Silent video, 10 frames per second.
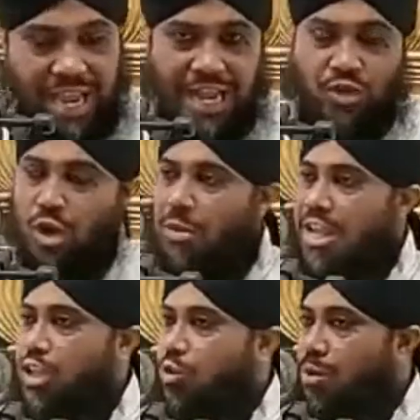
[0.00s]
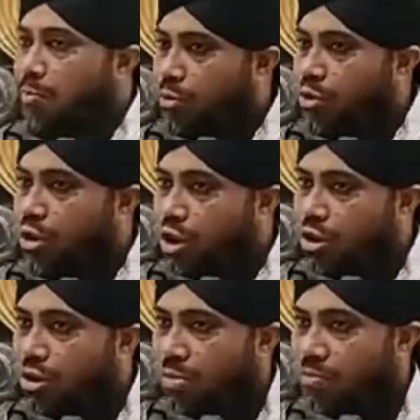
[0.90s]
এই সময়কে তোমরা পূর্ণ করো
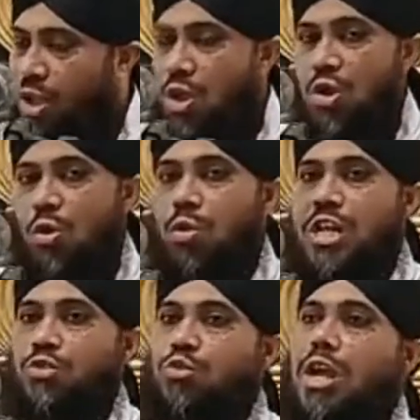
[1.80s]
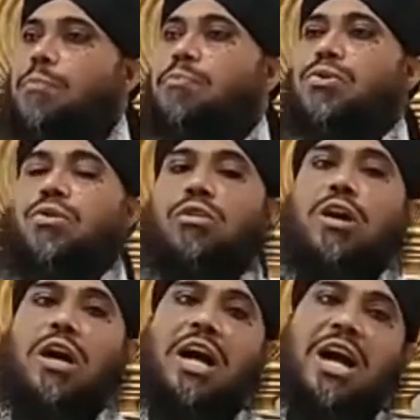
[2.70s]
ওয়ালিতুকাব্বির
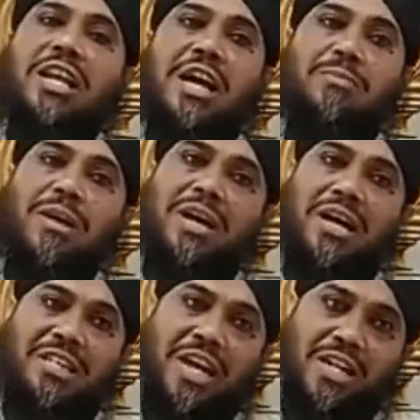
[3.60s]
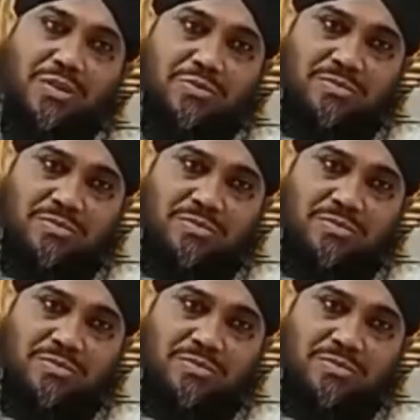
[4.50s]
তুকাব্বির আলামা হাদাকম